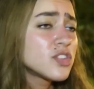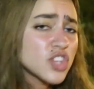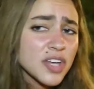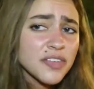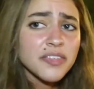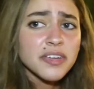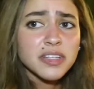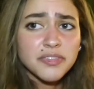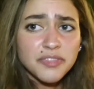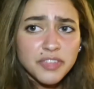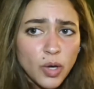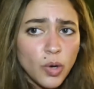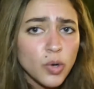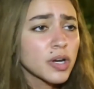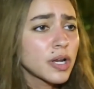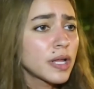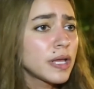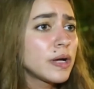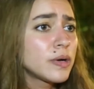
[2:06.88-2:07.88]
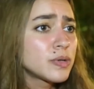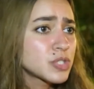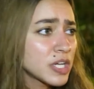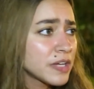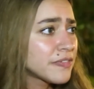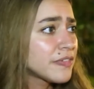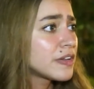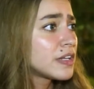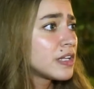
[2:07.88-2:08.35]
شايفه ان في حريه
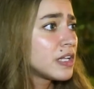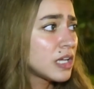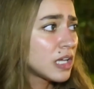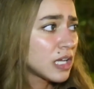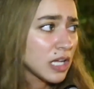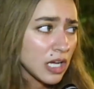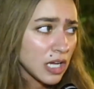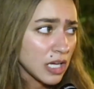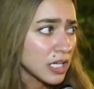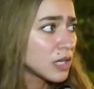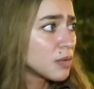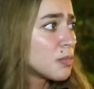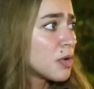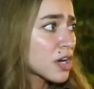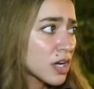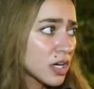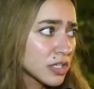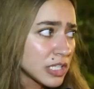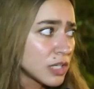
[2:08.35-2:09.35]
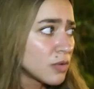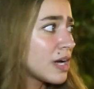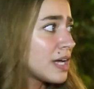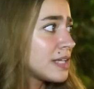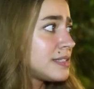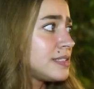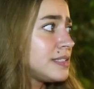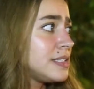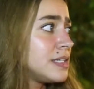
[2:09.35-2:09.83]
وشايفه ان المراه
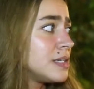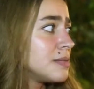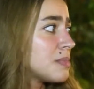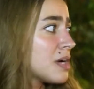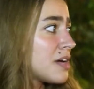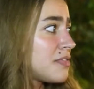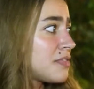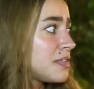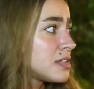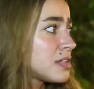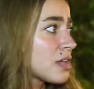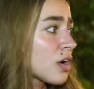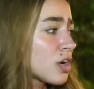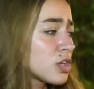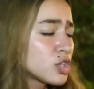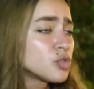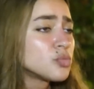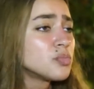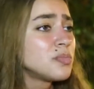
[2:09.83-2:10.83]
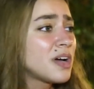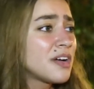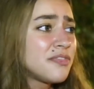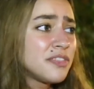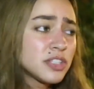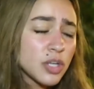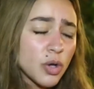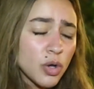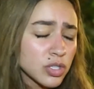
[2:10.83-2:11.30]
دلوقتي بقى في تقدم بقى
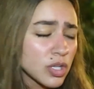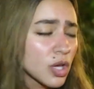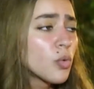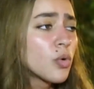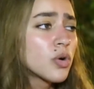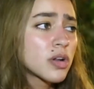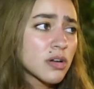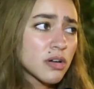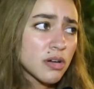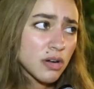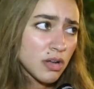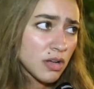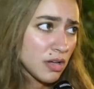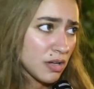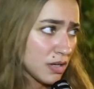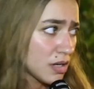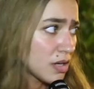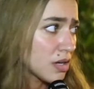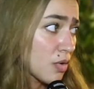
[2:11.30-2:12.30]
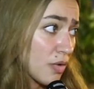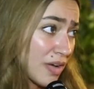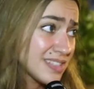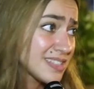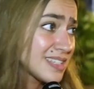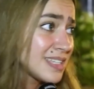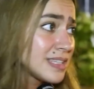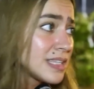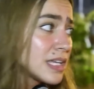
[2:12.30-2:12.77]
في تطور آه،
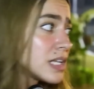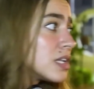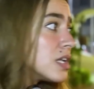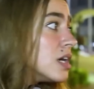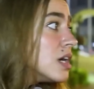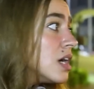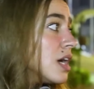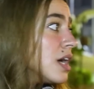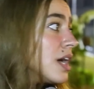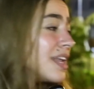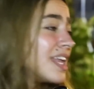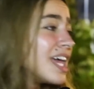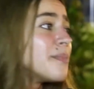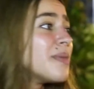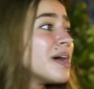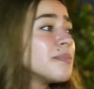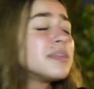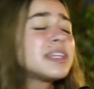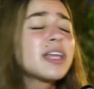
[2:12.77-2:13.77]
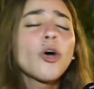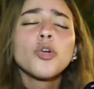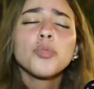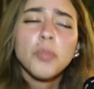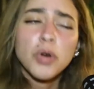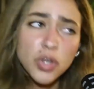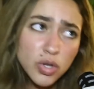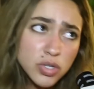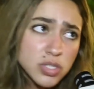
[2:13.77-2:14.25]
كويس جدا ان هي بقت بتاخد
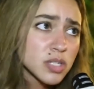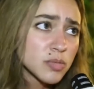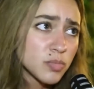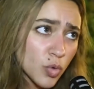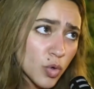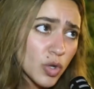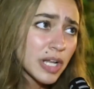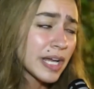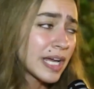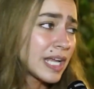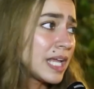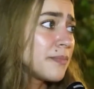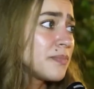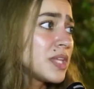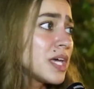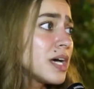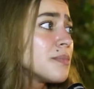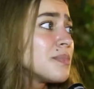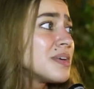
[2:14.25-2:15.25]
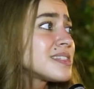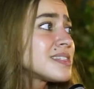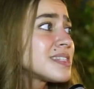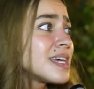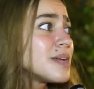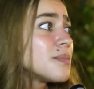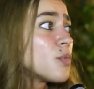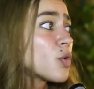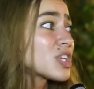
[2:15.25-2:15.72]
مناصب وكل الكلام ده
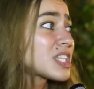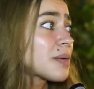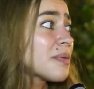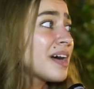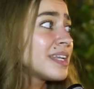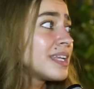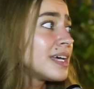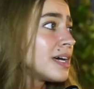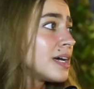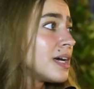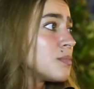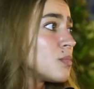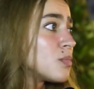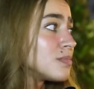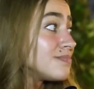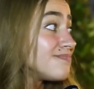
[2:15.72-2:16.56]
بس مجتمعنا